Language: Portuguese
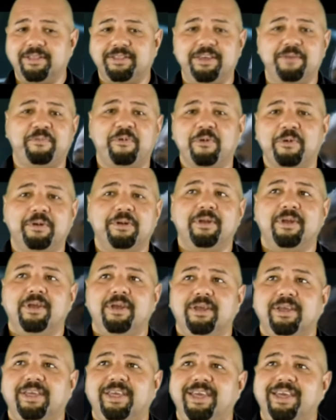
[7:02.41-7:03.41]
tipo,
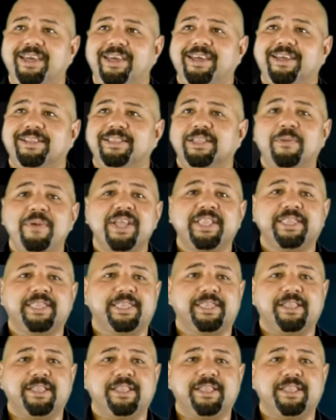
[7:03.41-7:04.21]
que não é...